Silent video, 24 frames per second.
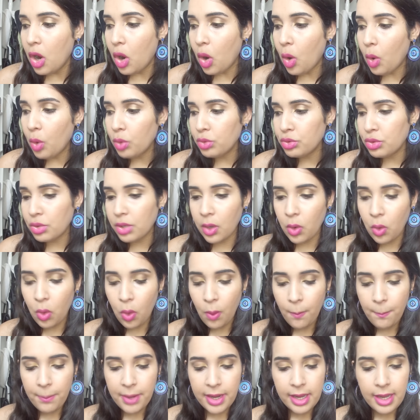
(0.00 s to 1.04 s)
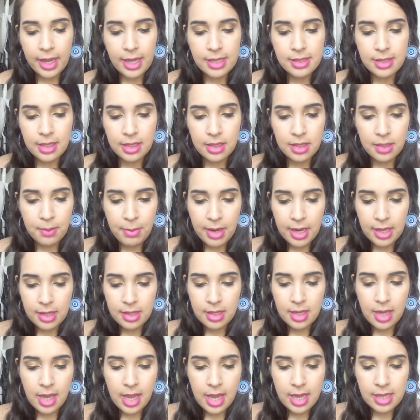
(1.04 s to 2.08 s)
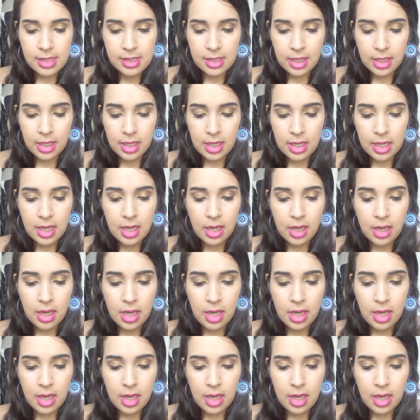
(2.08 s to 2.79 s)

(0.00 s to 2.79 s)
Outro que eu comprei recentemente é esse aqui,